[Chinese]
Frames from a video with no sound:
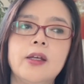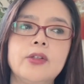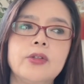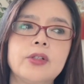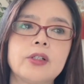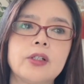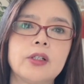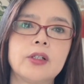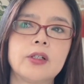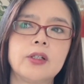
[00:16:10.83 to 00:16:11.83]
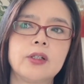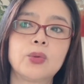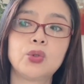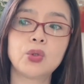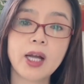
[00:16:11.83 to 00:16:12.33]
就是
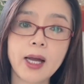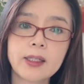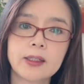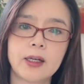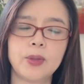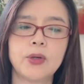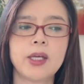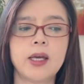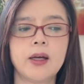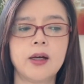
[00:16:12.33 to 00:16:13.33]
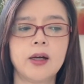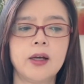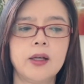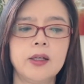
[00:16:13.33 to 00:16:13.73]
我就看着他表演哈，